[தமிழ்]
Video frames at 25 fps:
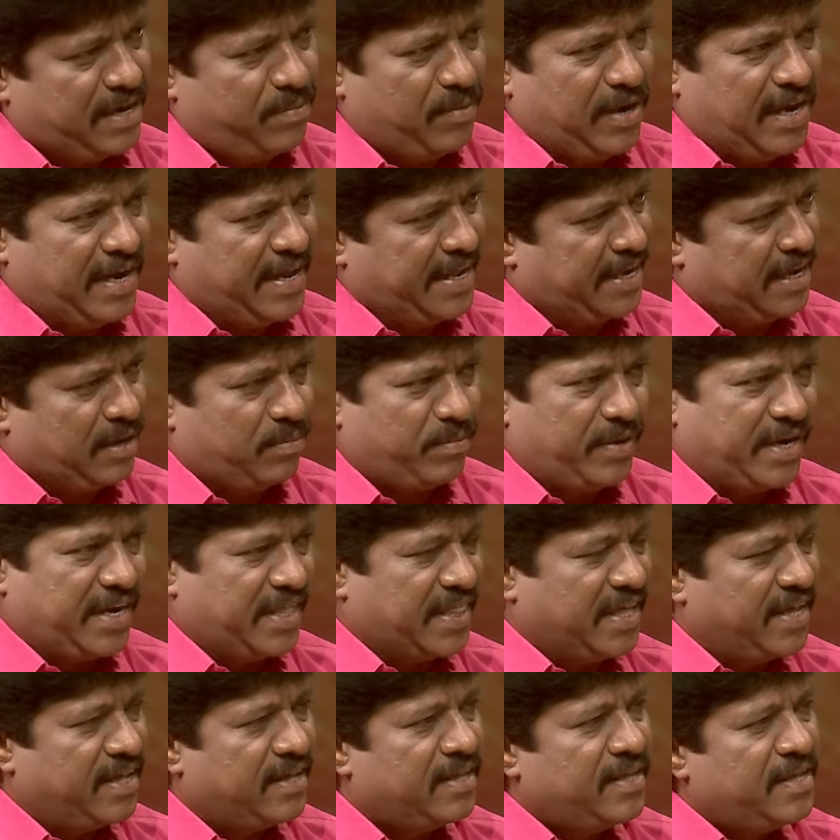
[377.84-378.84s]
எருமலி
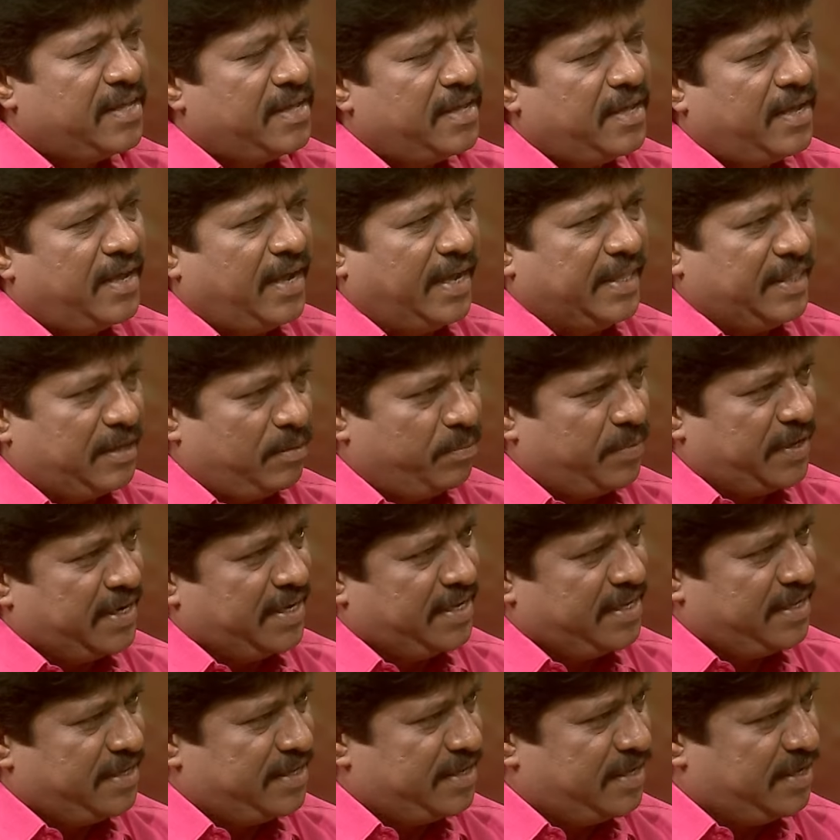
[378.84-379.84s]
நாயக்கன்பட்டி தான் அதன்
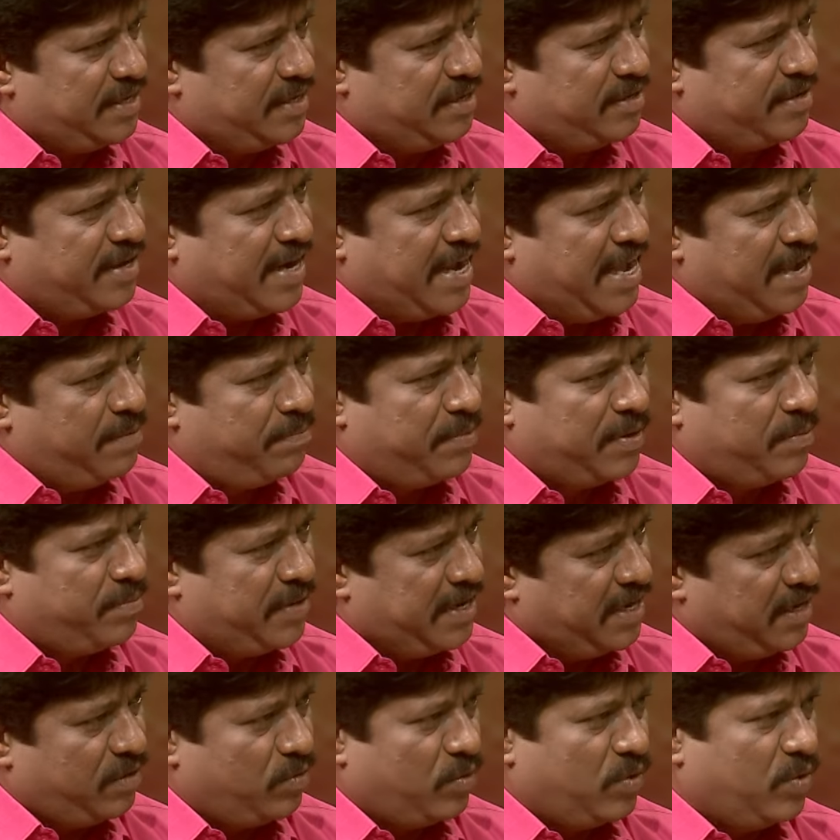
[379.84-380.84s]
பிறகு
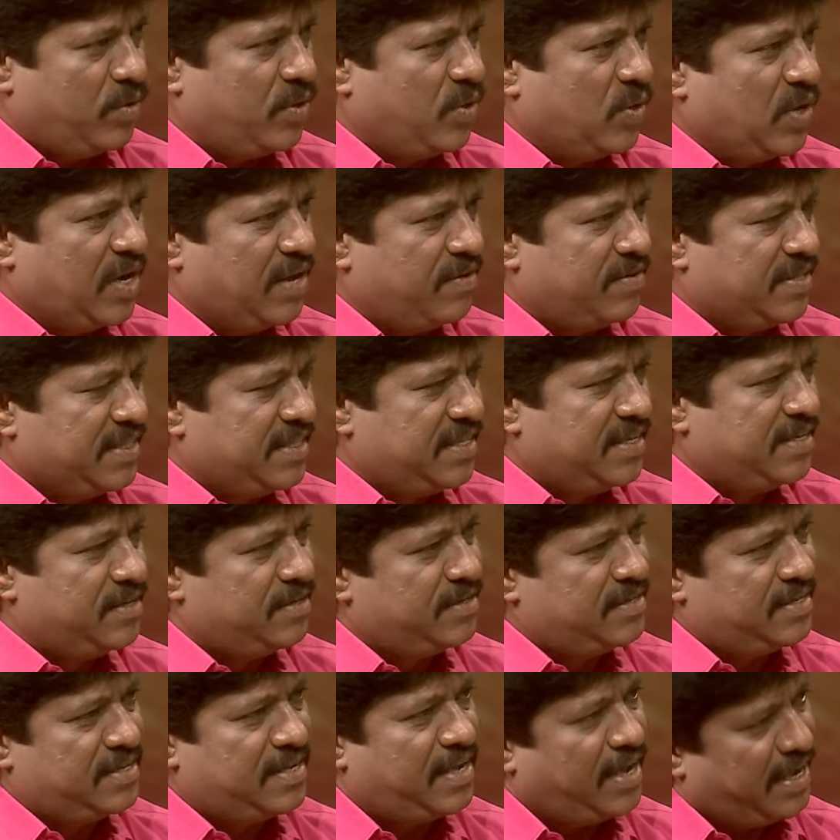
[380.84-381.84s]
ராயப்பன்பட்டின்னு ஒரு ஊரில் வந்து
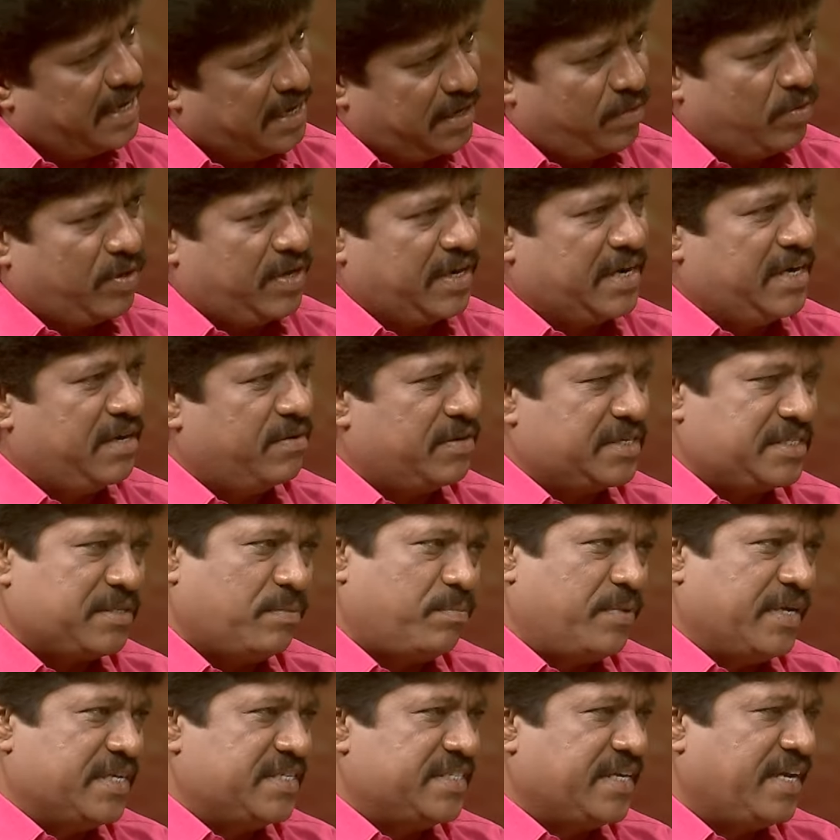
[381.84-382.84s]
அங்கே ஒரு ரெண்டு
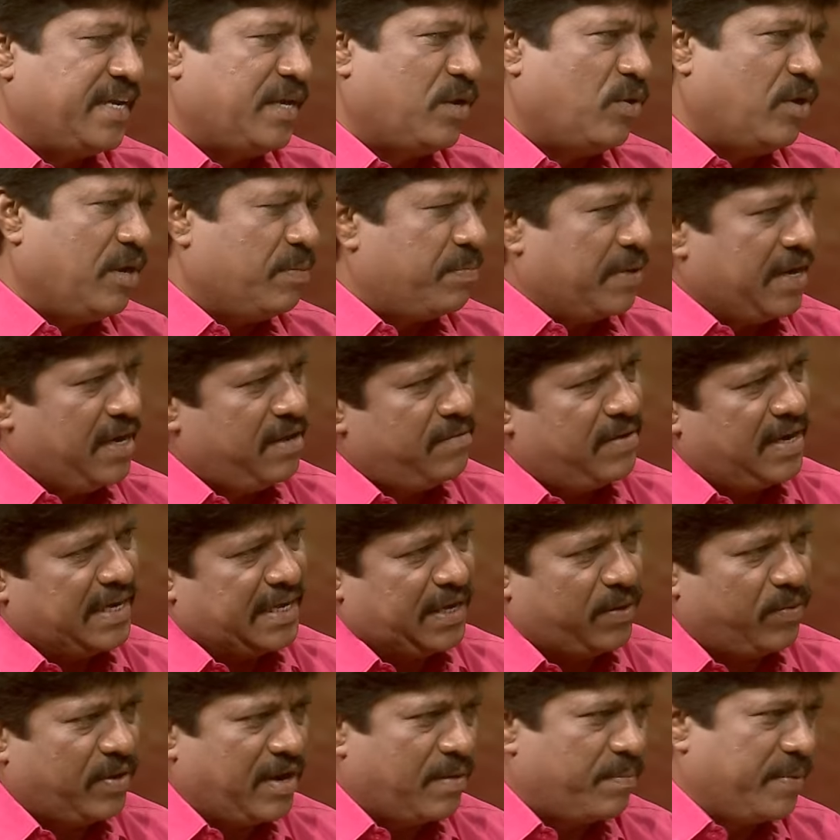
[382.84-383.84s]
வருஷம் படித்தேன் என்னுடைய பள்ளி
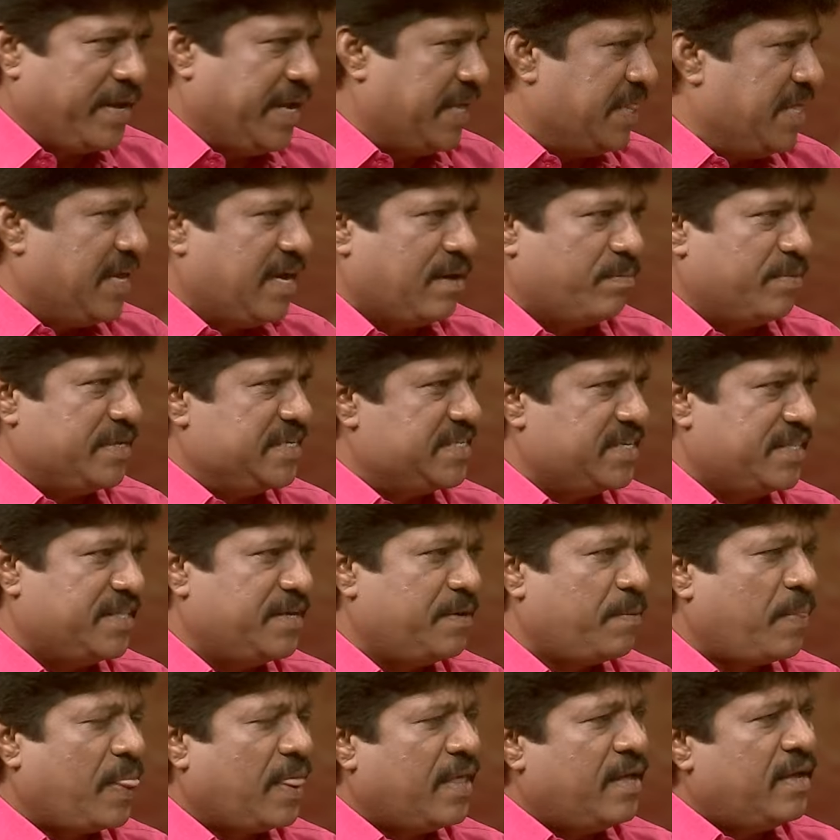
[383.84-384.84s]
வாழ்க்கை கூட அப்படியே தான்
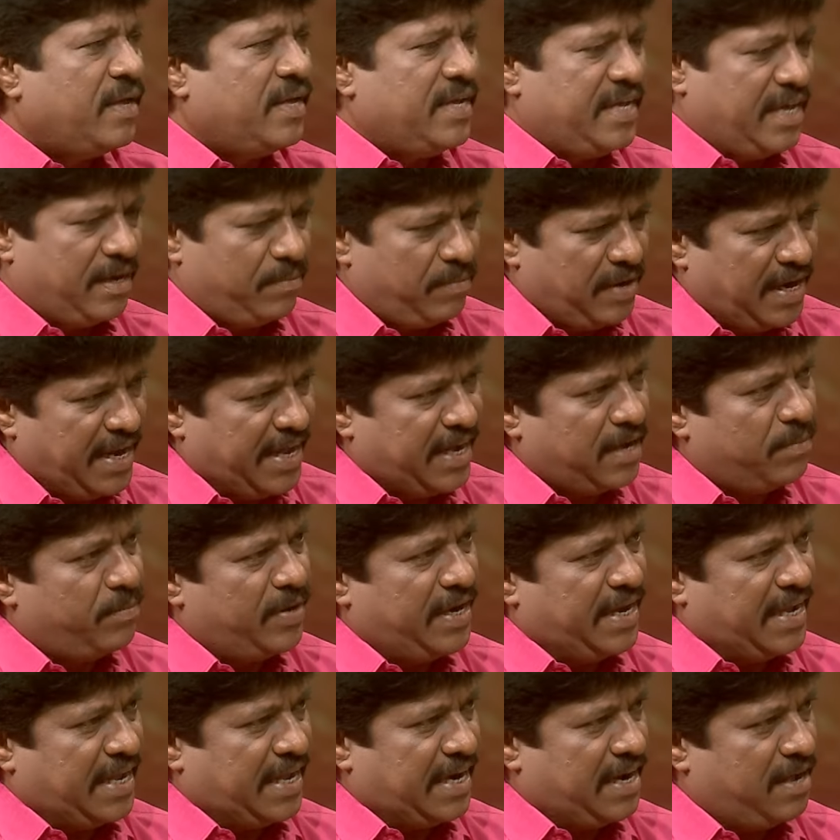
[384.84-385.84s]
அமைஞ்சது
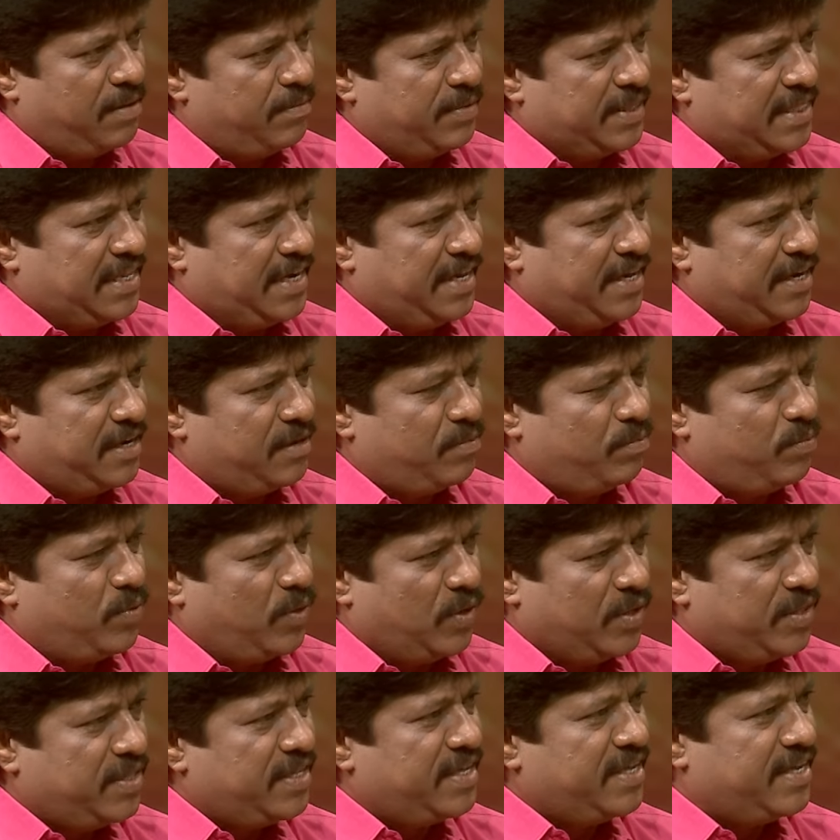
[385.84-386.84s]
நாயக்கன்பட்டி கிராமத்தில் இருக்கும்
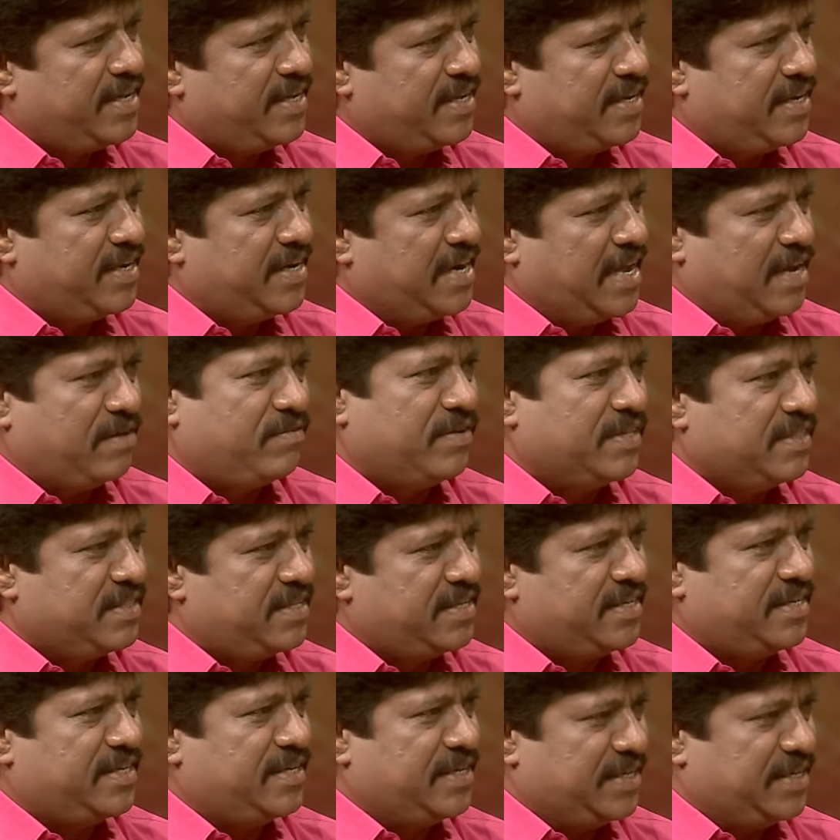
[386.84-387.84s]
பொழுது நான் வந்து